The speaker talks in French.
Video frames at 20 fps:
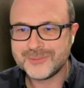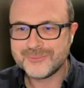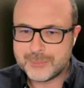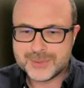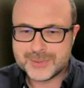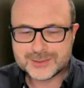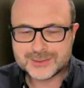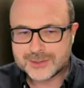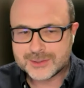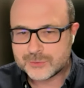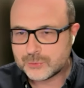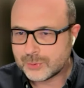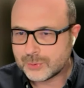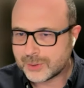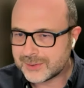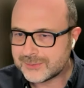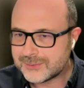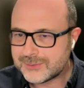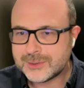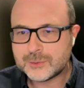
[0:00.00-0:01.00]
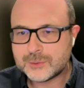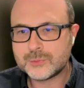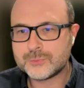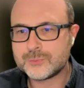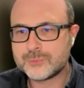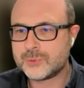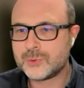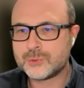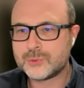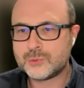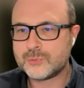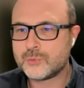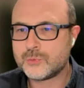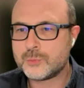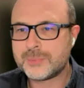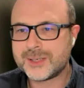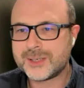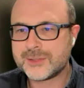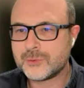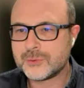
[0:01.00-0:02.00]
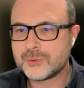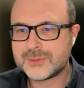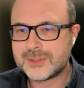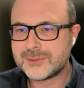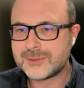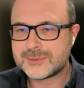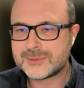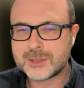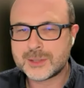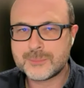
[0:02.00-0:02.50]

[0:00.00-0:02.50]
la maîtrise du récit que tu veux, tu veux présenter,